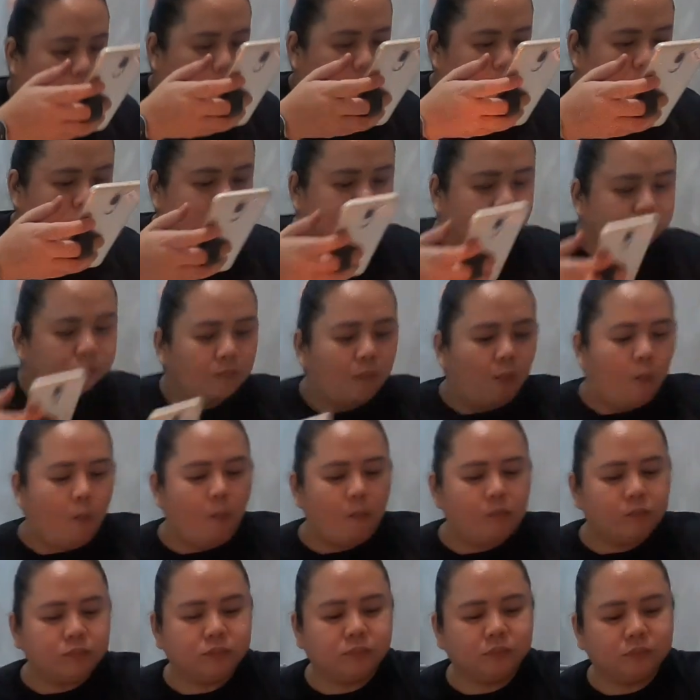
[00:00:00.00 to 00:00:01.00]
ang aming
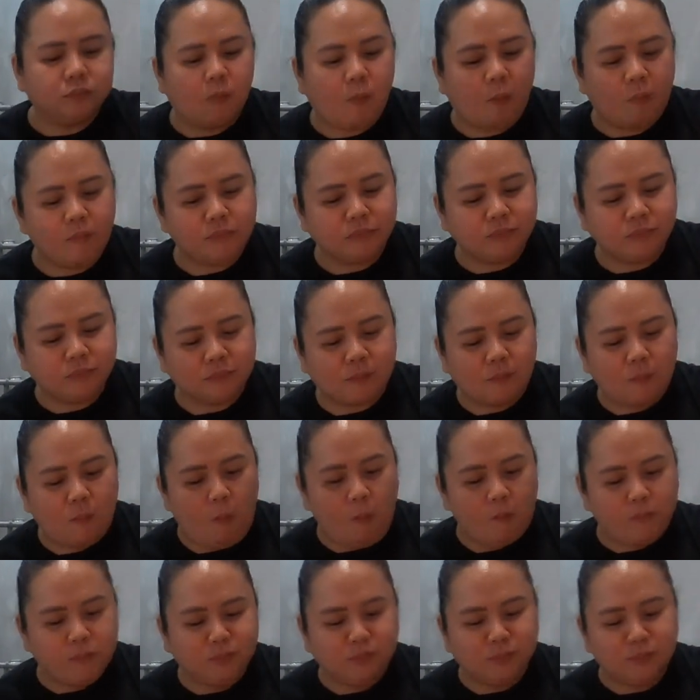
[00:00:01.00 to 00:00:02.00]
late lunch dito
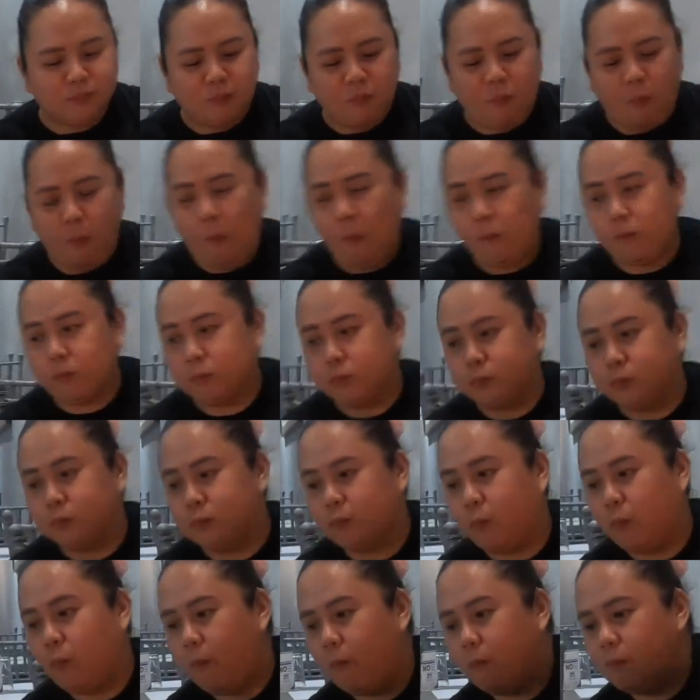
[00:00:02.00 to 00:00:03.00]
sa
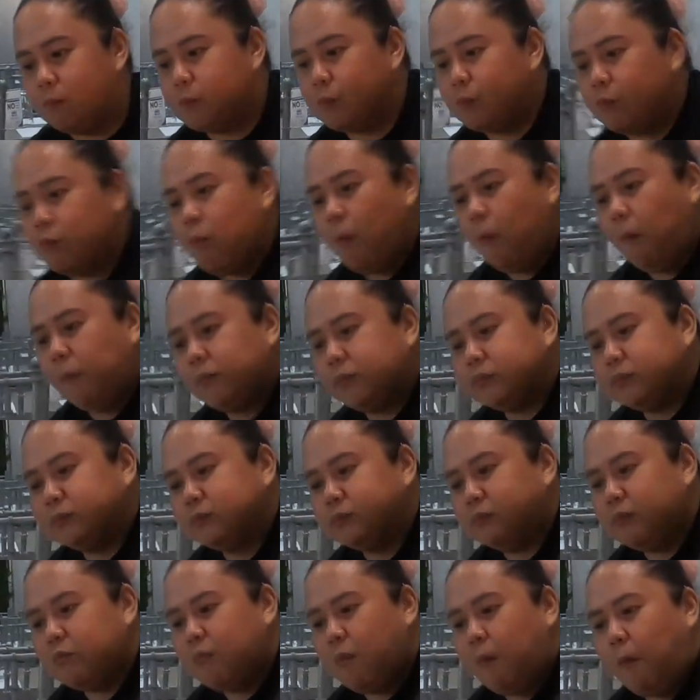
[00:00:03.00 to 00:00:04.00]
Salo-Salo sa may
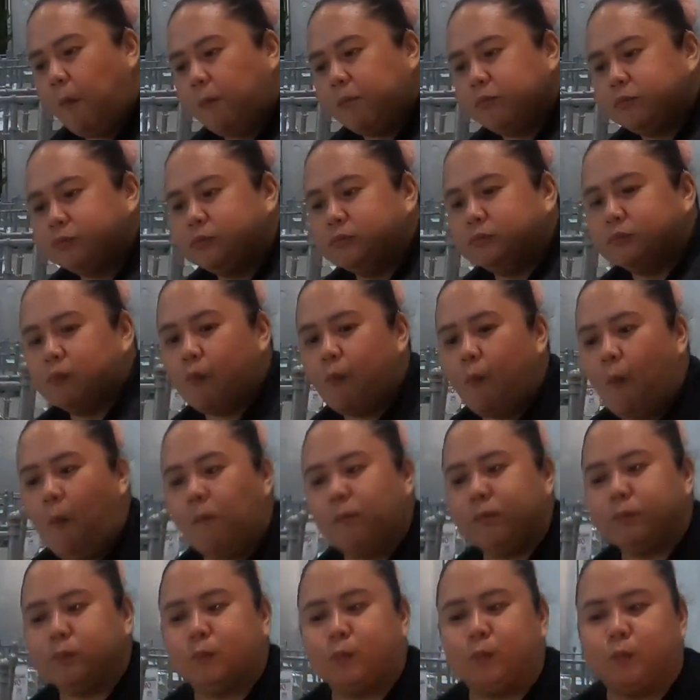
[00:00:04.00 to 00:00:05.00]
Lancaster Hotel.
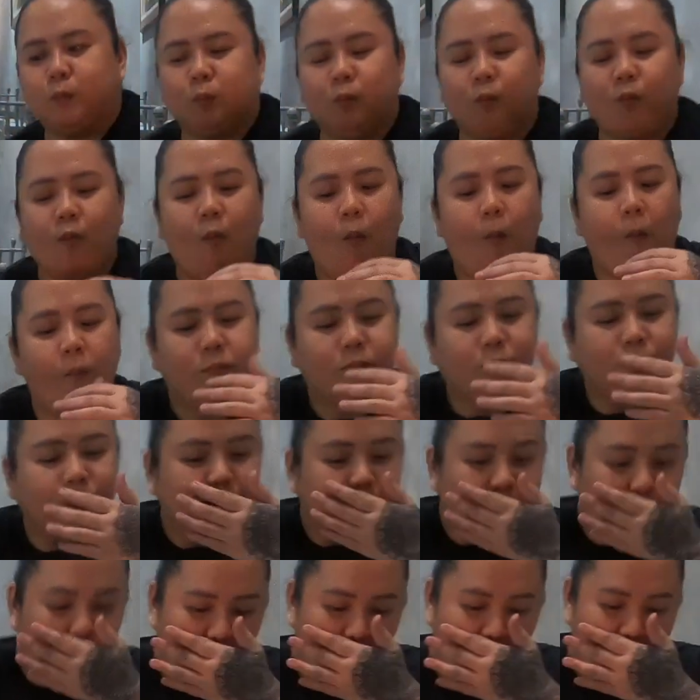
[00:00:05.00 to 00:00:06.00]

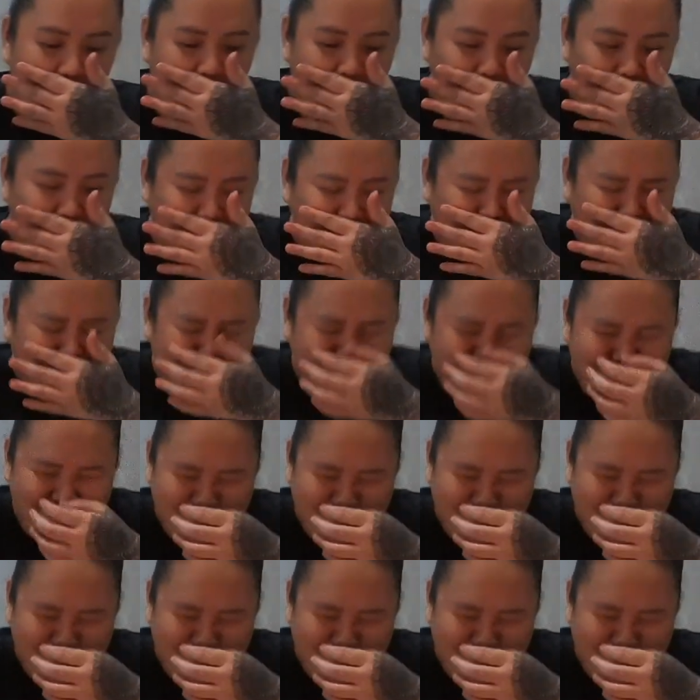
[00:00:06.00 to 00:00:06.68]
So wrapping